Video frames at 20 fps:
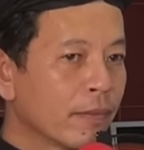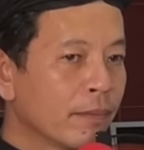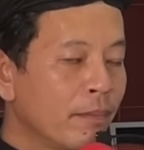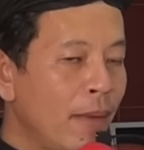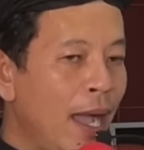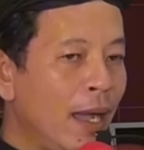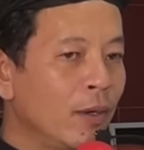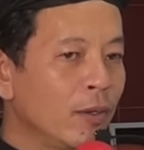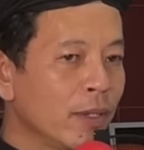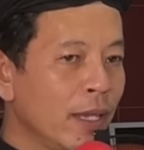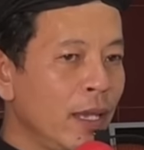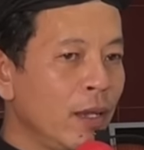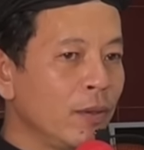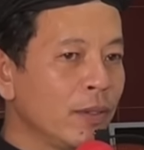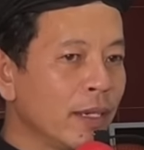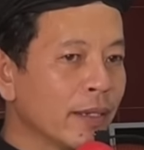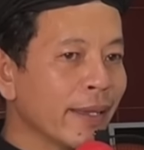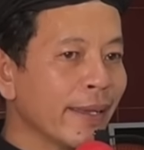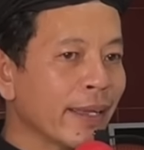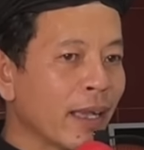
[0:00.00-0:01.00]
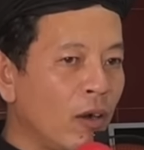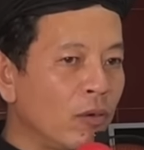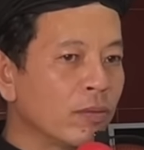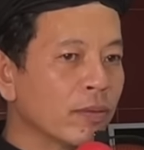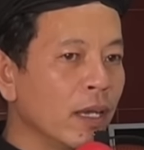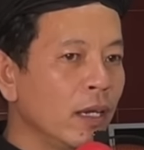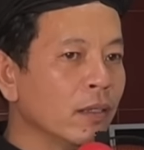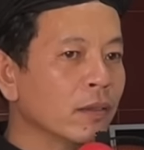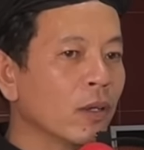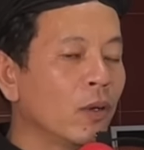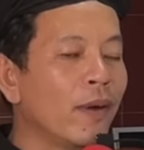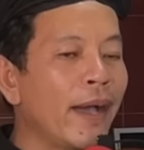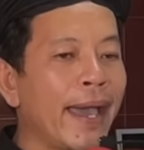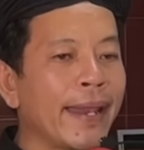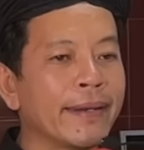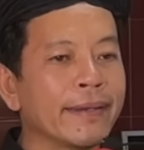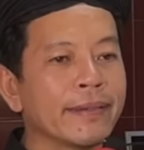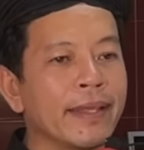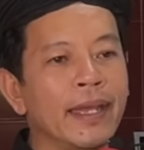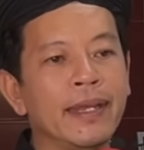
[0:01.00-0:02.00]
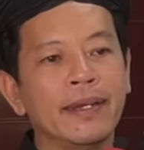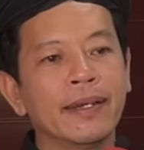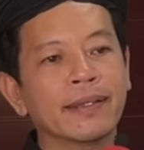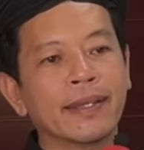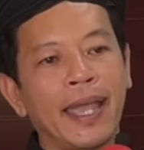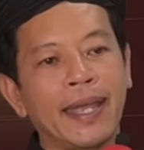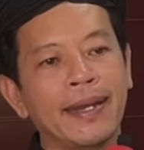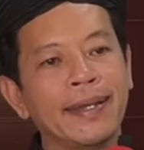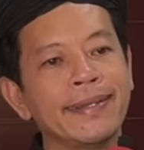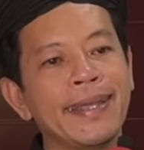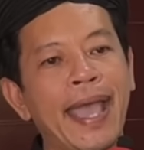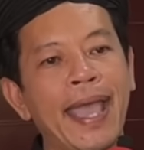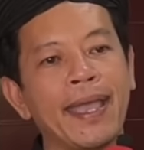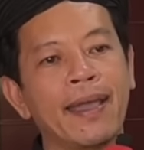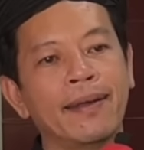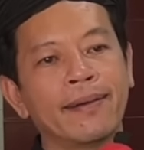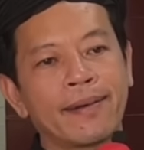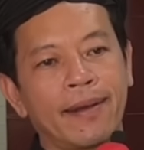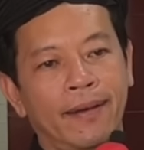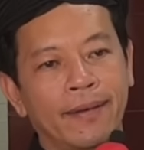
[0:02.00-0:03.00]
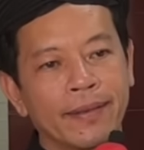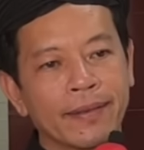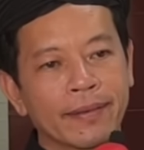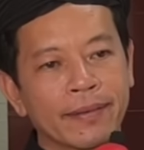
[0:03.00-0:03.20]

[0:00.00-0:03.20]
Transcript: bao nhiêu những cái công thức tu hành thì đức thầy đã dạy hết rồi